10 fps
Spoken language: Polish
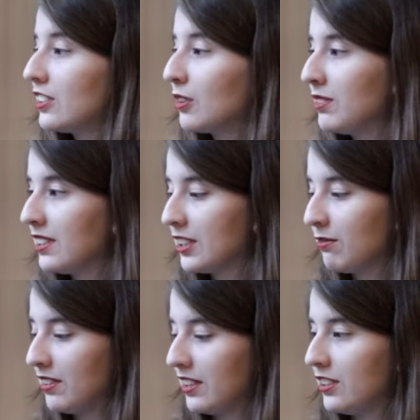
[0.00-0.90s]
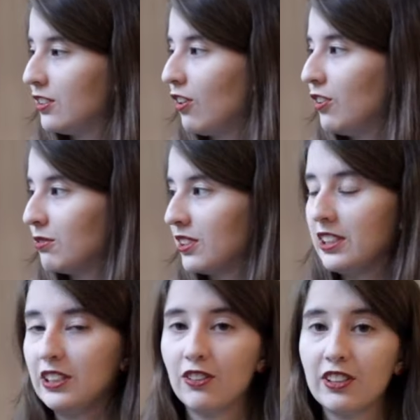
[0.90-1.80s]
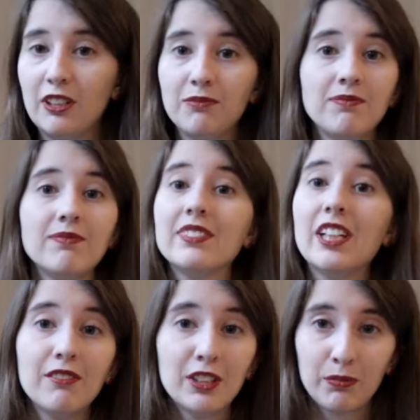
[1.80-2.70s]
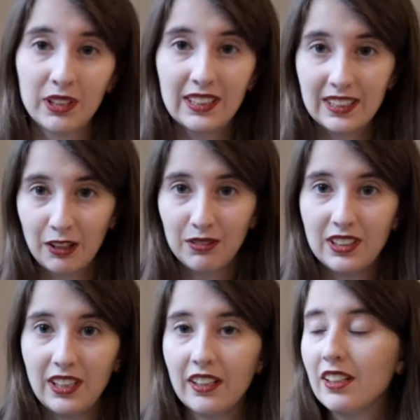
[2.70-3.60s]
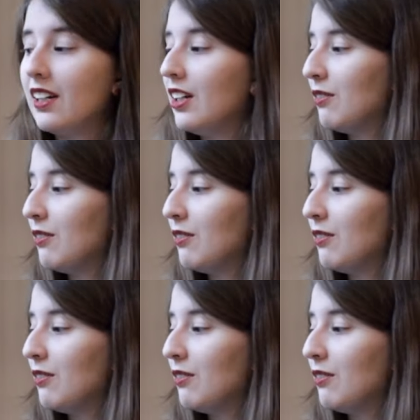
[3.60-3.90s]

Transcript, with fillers: żeby zasłaniać dolną część okna nawet przez cały dzień,